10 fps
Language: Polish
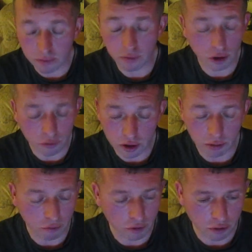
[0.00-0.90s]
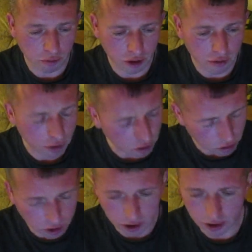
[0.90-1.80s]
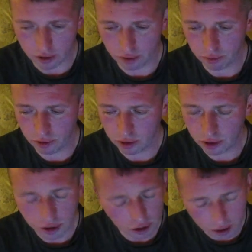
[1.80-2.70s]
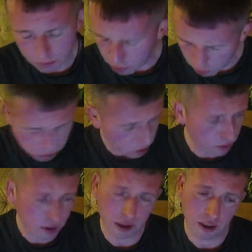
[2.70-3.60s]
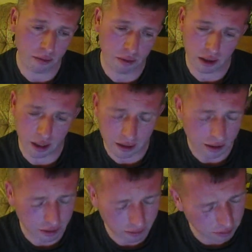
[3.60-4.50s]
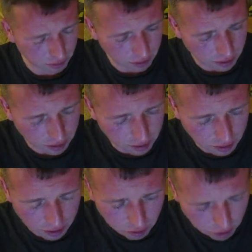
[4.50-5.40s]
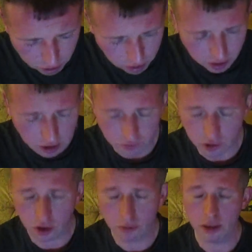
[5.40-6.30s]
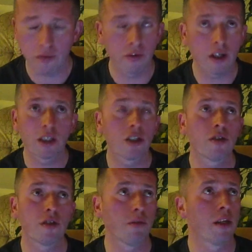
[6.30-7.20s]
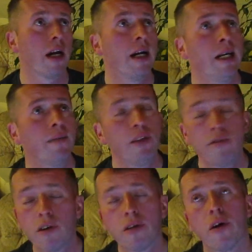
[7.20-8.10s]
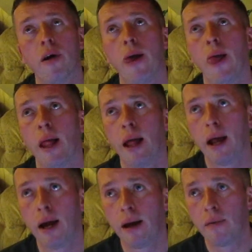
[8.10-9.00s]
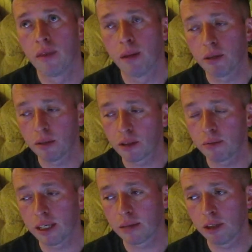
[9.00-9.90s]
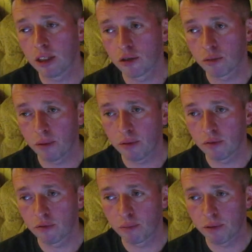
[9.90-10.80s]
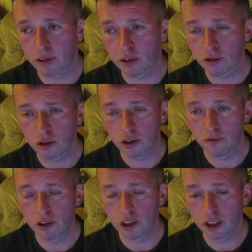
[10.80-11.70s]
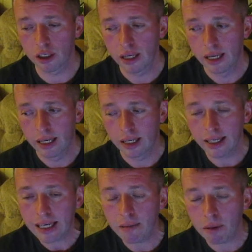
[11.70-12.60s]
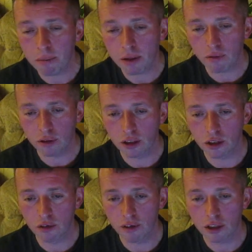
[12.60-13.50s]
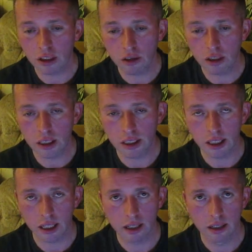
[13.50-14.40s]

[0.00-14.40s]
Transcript: oczywiście mówiąc mu, nie wolno ci tego robić. Nie po to przyszedłeś na ziemię. Tak? Nie do tego zostałeś stworzony. Masz wiele rzeczy do zrobienia. Nie wolno. Potem sobie tak myślę zupełnie w prywatności i w ciszy, a jakie ja mam prawo decydować o jego decyzjach?